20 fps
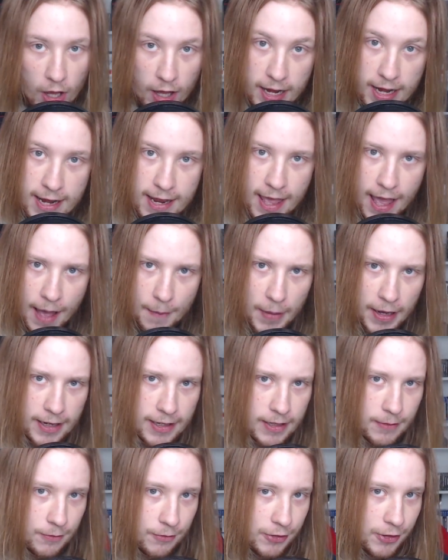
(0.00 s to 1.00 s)
Na, meine
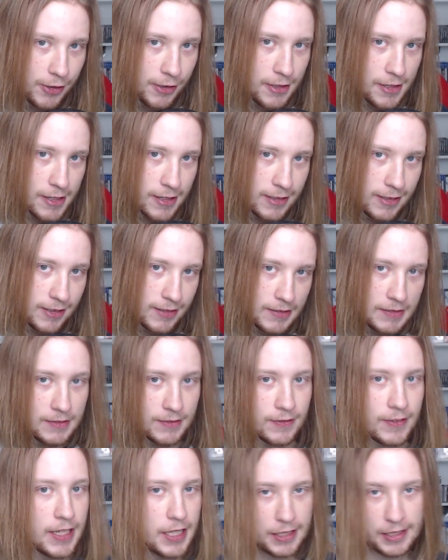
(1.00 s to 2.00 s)
lieben Freunde,
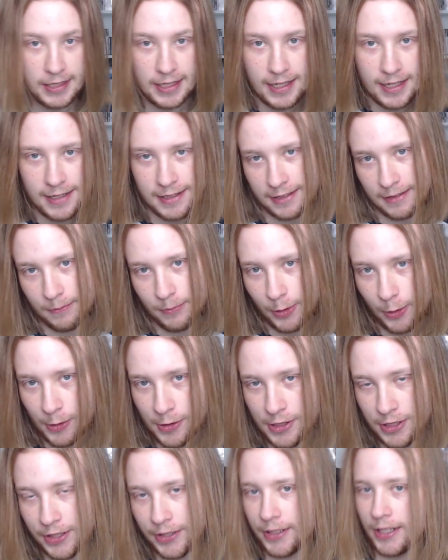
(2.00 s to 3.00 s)
was geht bei
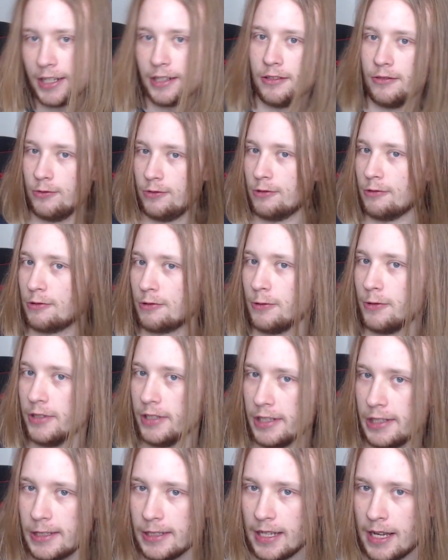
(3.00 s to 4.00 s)
euch denn so
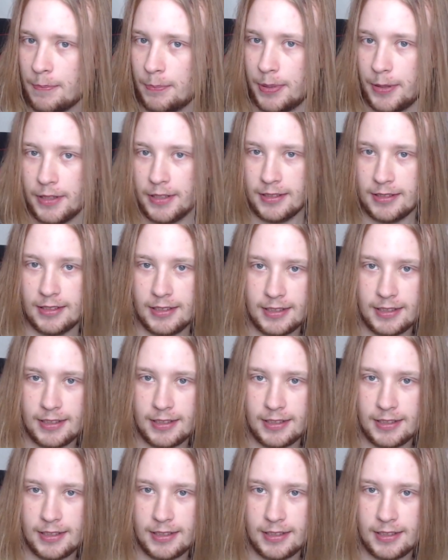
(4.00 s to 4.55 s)
Schönes ab?